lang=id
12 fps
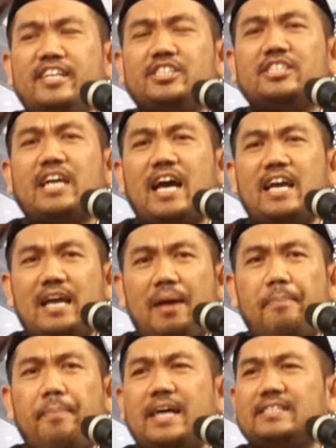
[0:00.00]

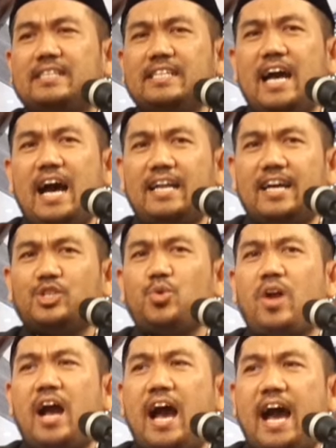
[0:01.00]
Niscaya pasti ada
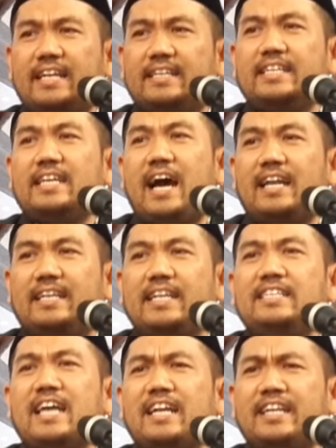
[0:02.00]
juga
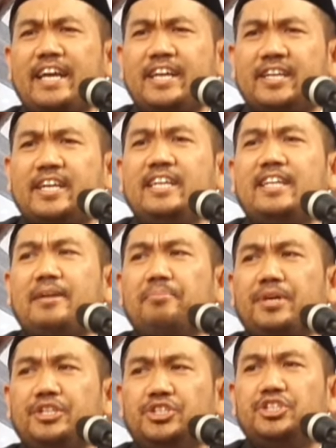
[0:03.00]
hati-hati yang dengki
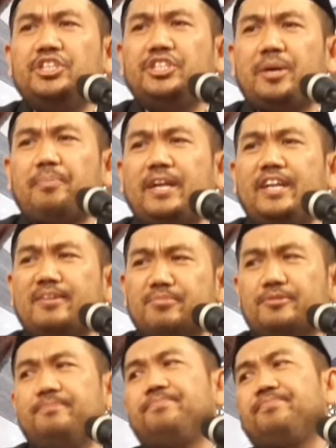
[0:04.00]
dan benci
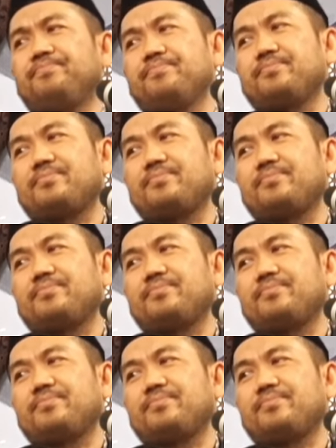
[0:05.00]
kepadamu.